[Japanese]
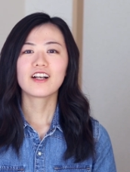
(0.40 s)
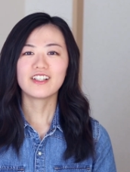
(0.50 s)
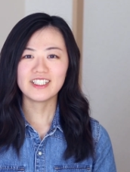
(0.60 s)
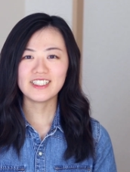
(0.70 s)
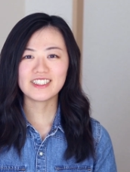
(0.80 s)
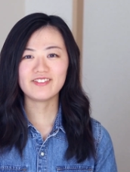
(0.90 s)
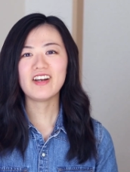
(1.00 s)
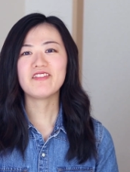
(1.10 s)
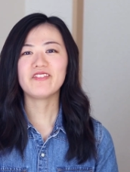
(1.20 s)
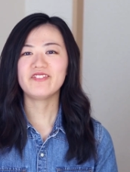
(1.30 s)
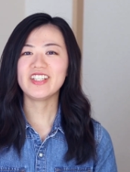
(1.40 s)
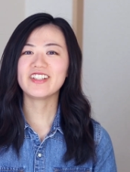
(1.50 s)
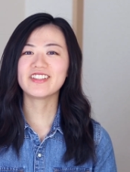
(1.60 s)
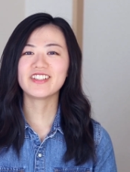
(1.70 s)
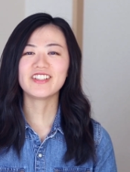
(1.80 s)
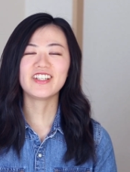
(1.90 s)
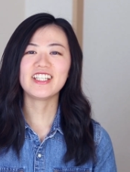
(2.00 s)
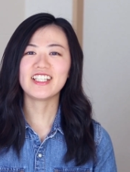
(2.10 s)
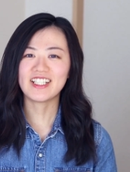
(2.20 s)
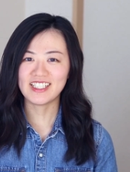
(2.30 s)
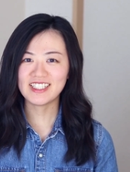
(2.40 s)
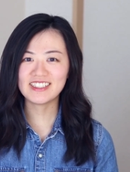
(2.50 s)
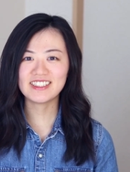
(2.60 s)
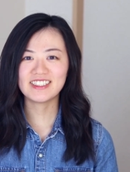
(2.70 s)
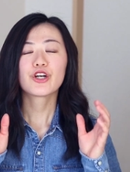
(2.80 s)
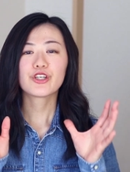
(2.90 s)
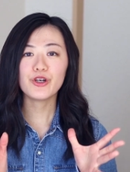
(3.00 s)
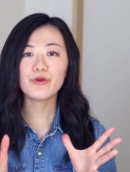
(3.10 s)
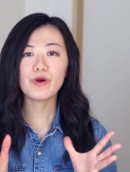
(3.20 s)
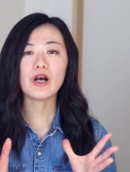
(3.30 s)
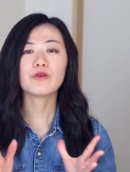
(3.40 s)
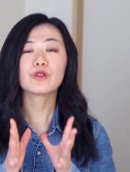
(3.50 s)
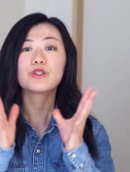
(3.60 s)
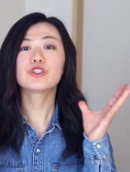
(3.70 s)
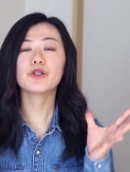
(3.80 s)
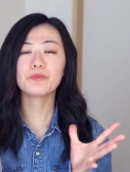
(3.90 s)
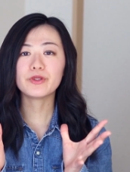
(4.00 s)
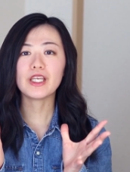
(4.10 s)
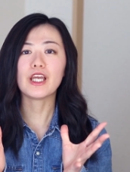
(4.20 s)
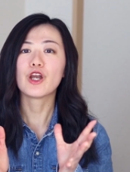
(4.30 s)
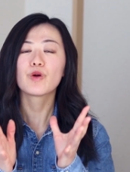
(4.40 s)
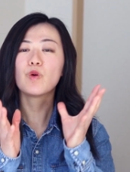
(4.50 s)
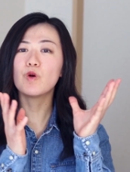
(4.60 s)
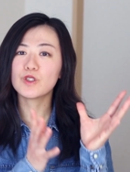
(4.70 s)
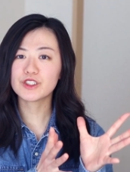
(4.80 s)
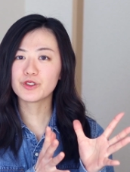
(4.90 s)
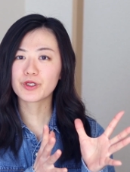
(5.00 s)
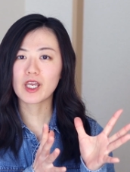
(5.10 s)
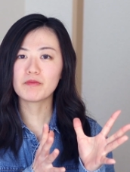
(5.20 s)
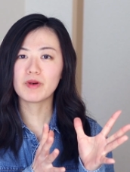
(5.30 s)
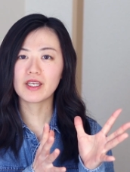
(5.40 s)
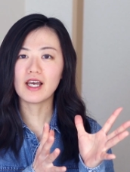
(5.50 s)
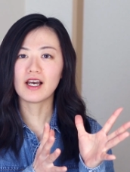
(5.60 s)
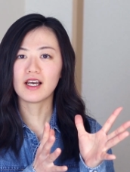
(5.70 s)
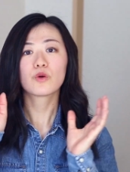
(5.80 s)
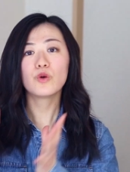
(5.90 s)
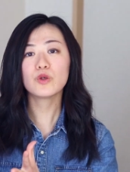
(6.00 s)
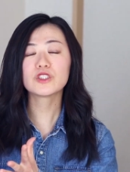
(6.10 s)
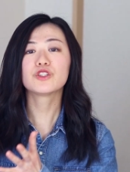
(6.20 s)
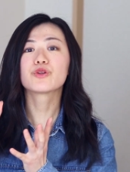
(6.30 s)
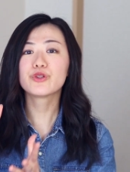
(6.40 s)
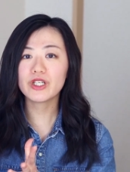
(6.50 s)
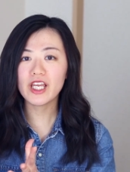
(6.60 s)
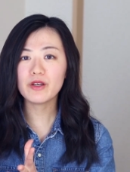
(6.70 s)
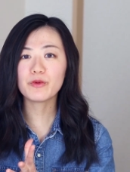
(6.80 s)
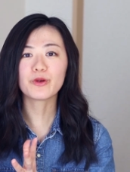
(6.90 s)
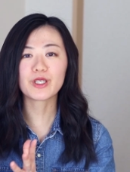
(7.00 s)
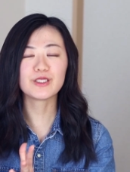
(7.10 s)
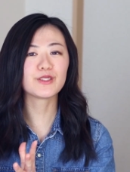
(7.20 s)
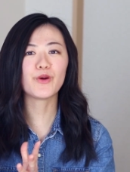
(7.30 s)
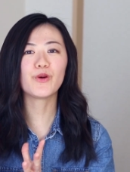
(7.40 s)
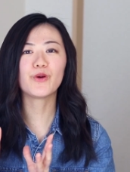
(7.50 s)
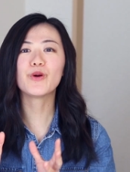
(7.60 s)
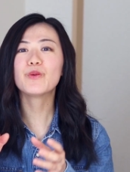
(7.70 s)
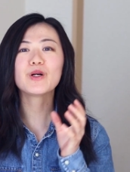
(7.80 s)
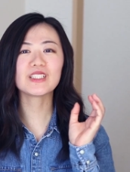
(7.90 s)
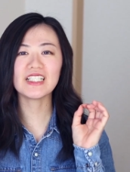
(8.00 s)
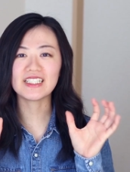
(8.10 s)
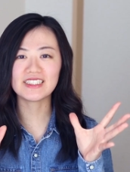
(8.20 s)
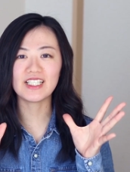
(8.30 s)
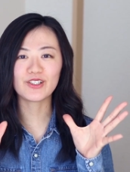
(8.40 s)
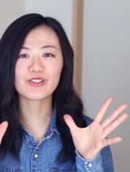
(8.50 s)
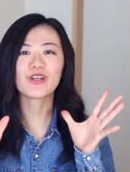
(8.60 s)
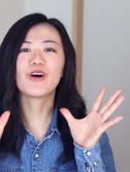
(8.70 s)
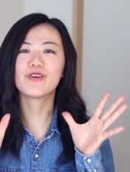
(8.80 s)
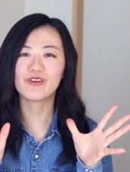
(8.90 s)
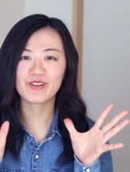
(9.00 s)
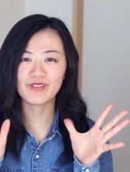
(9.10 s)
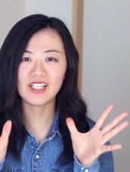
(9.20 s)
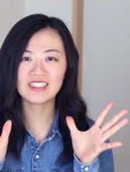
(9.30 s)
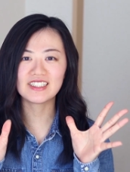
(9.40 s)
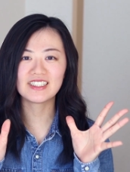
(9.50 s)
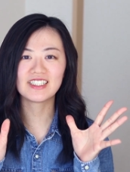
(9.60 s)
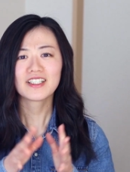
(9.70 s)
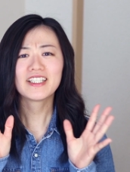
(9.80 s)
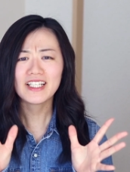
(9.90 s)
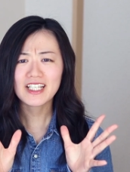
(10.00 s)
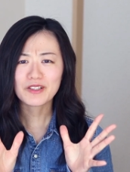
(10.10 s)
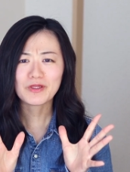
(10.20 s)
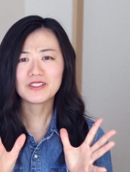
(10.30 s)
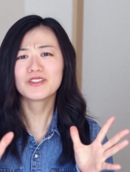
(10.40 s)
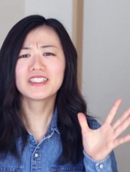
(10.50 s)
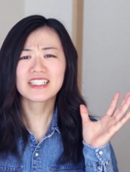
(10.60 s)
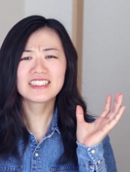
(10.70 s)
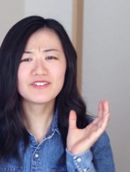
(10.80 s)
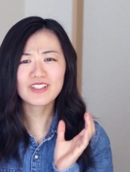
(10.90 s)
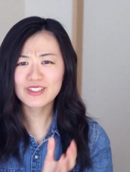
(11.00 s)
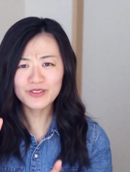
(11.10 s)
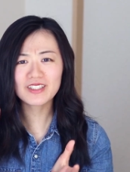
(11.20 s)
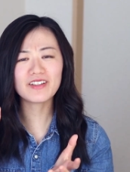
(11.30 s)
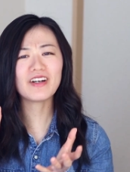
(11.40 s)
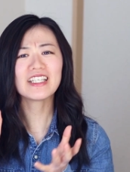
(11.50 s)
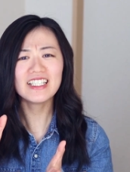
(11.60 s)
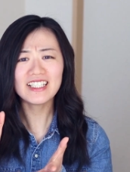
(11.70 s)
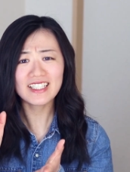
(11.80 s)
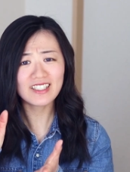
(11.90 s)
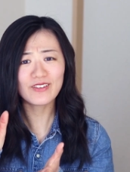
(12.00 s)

こんにちはマッピーホットのエリナです今日はフォトショップで工事の現場や工事のクレーンを消す方法をシェアしていこうと思います綺麗な場所で写真は撮ったはいいけ